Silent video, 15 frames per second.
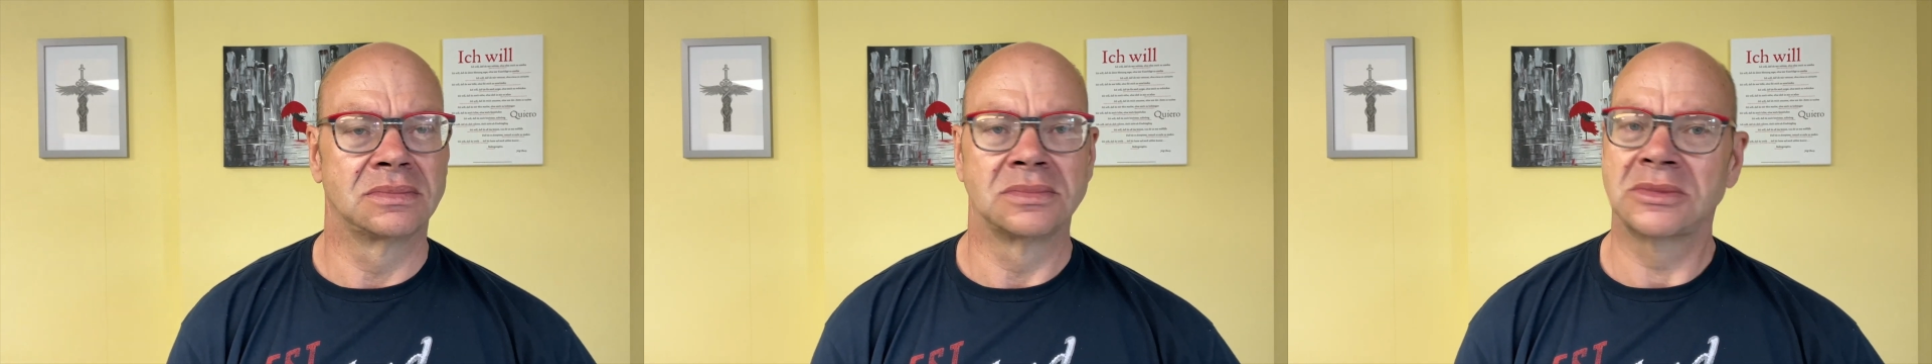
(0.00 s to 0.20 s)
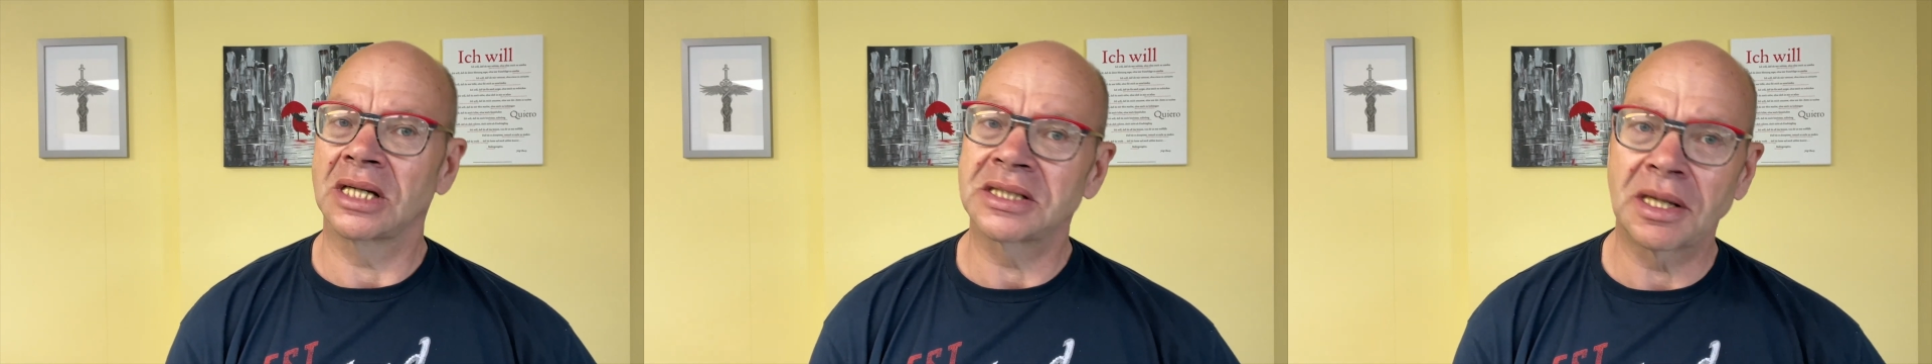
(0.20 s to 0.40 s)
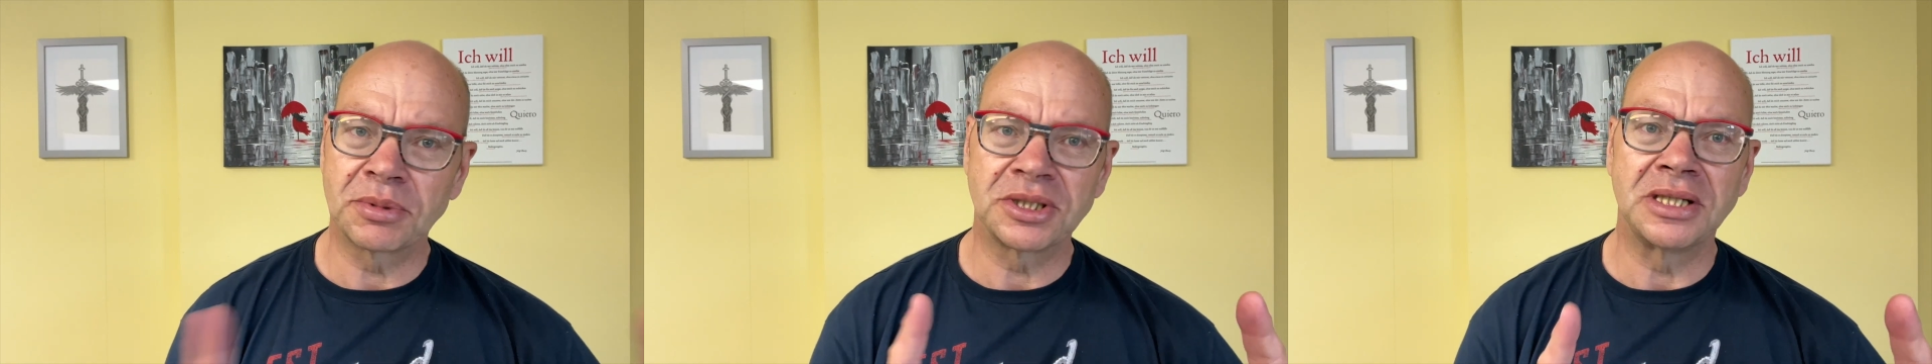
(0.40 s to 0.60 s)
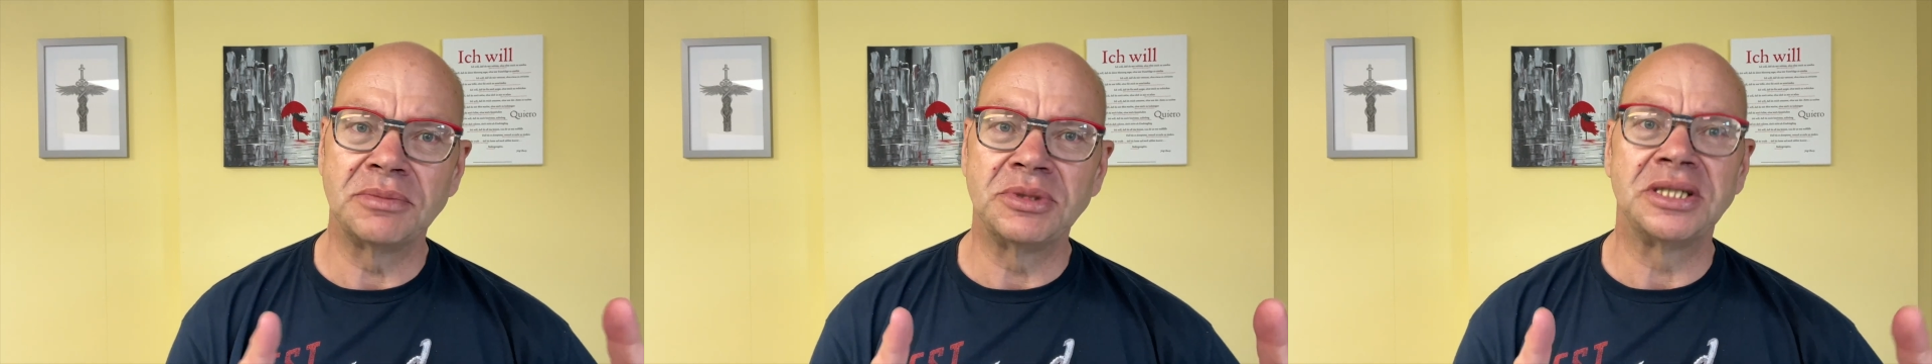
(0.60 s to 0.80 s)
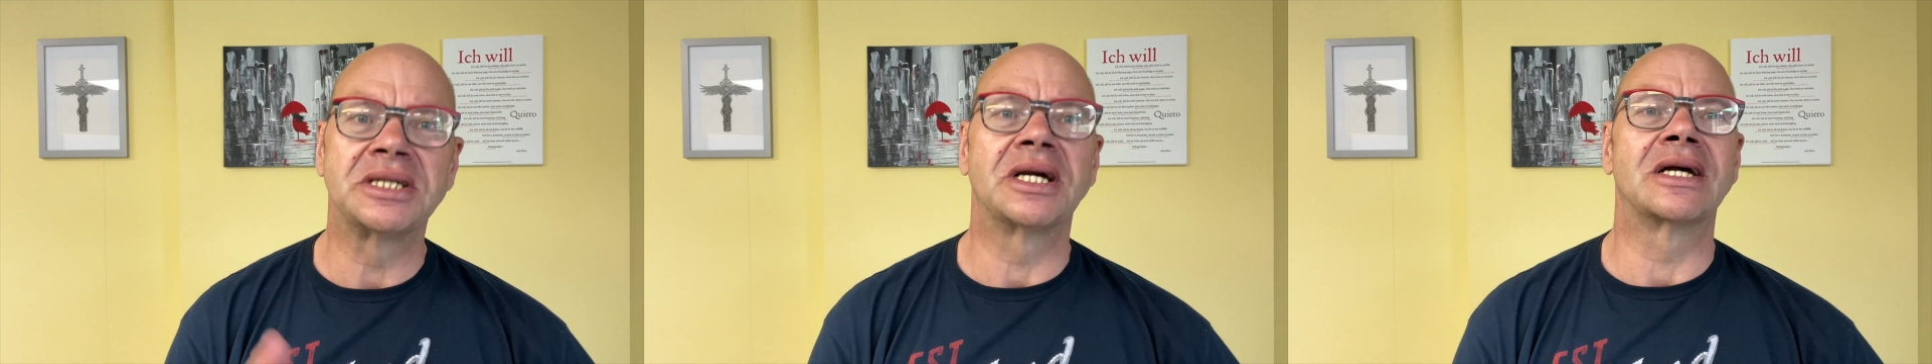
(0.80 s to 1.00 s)
Das habe ich ihm
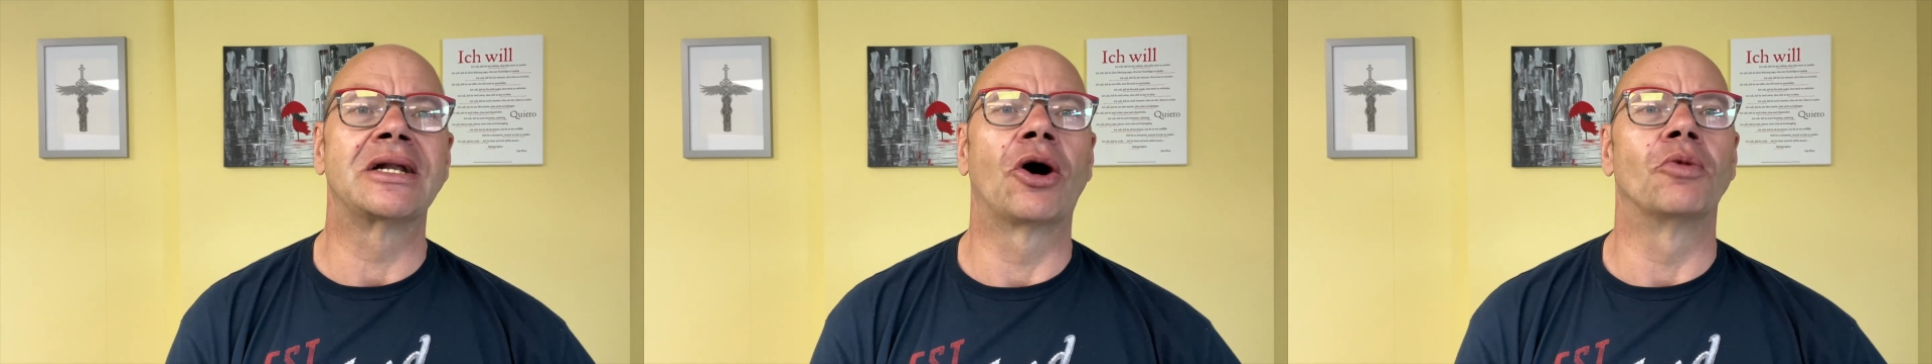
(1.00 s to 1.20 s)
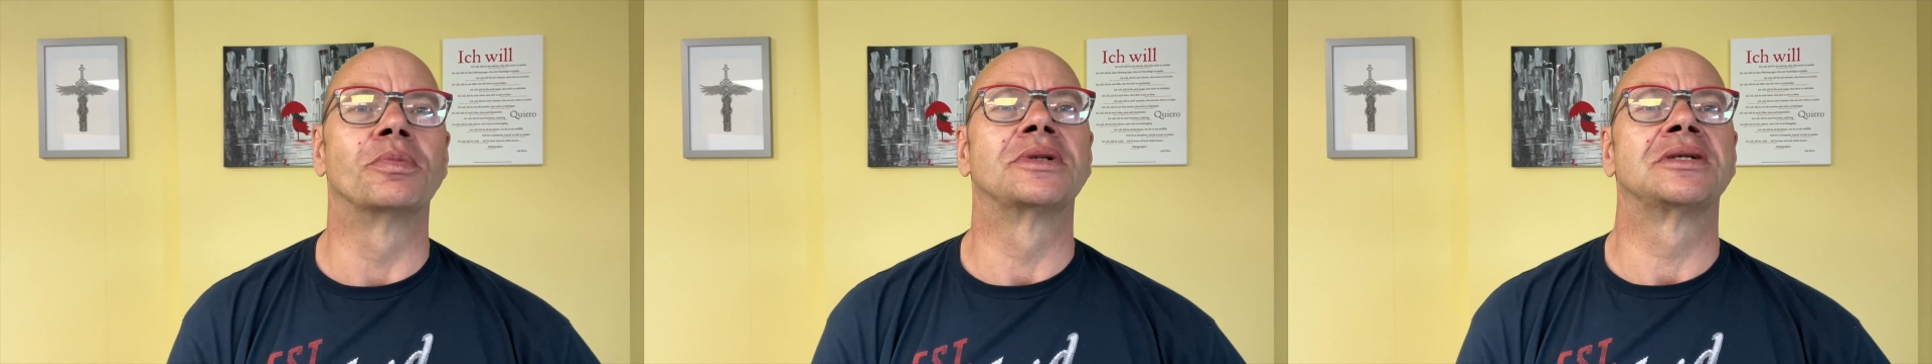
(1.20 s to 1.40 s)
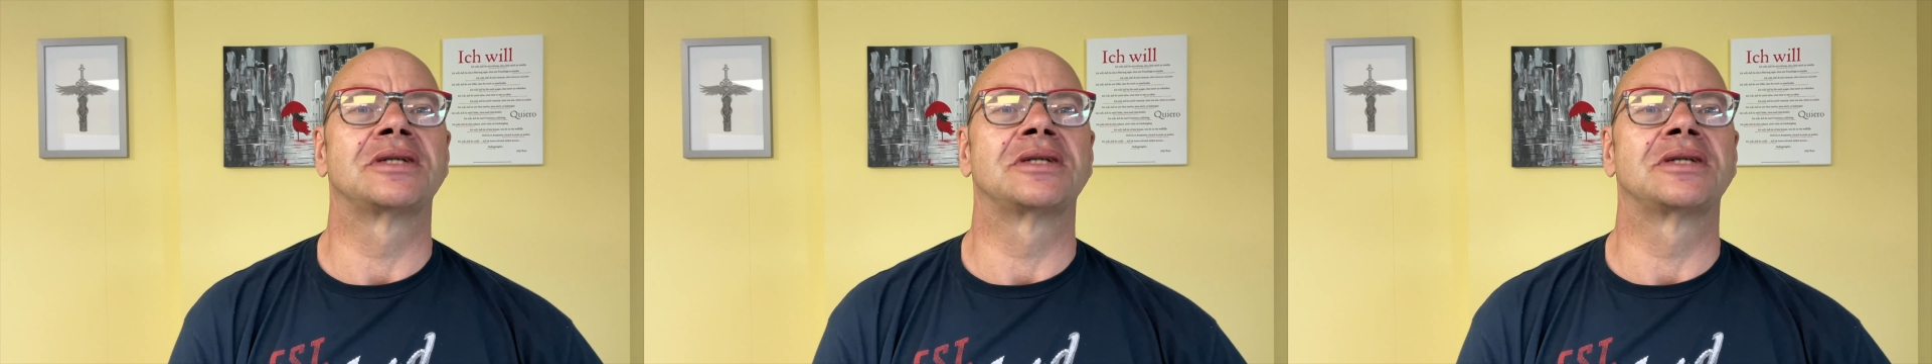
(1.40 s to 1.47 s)
nicht geglaubt.